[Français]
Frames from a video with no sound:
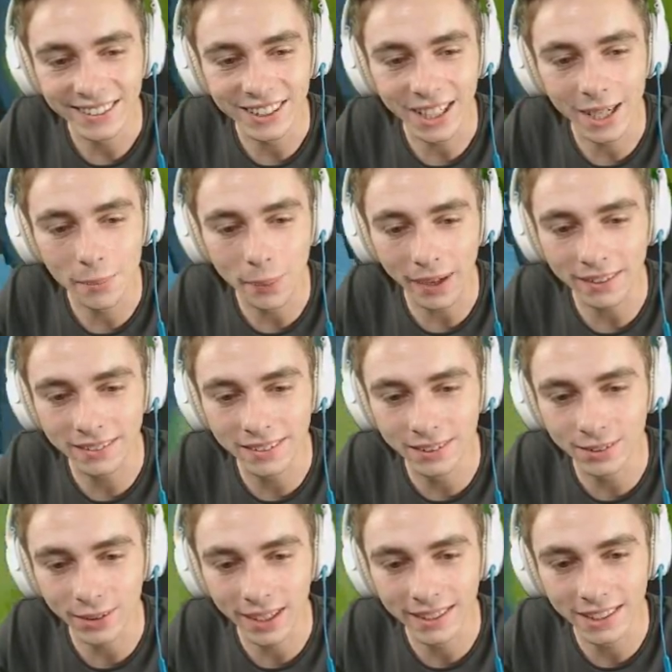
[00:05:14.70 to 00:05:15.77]
j'avais pas resté
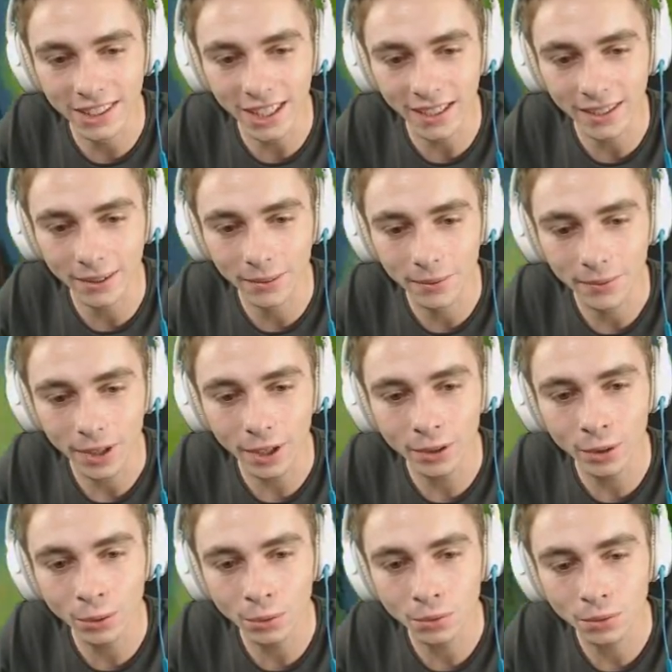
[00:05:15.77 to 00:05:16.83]
sur un échec quand même. oh,
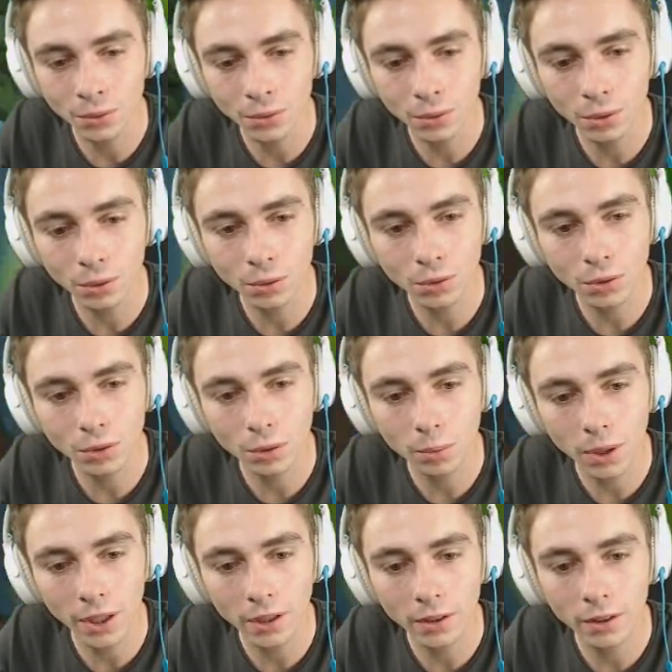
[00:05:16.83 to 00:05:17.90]
non Non, non, s'il te
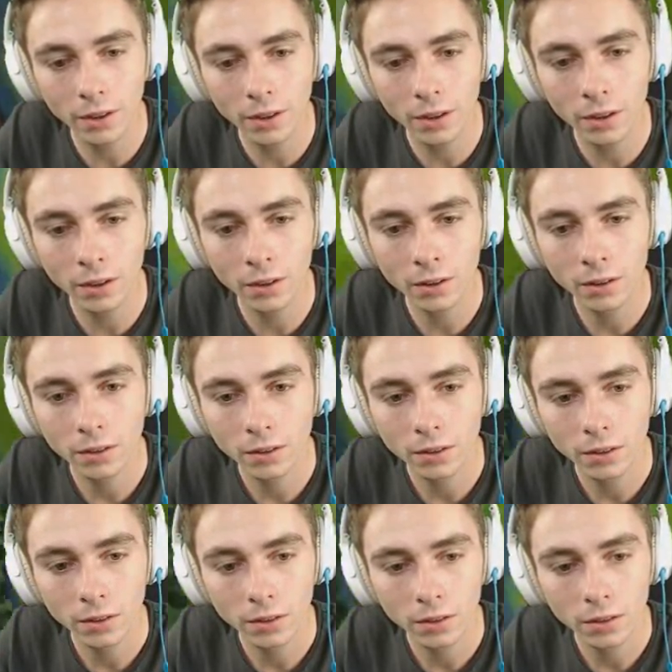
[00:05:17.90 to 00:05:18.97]
plaît. Euh,
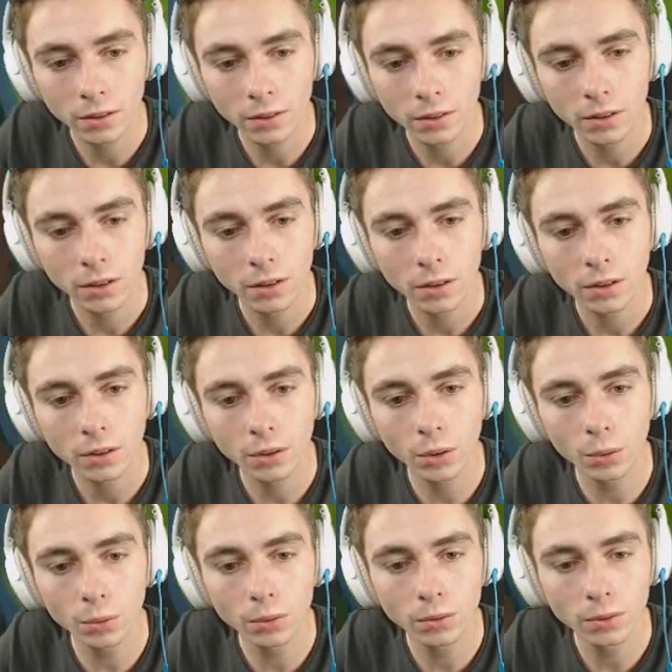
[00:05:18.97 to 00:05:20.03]
non.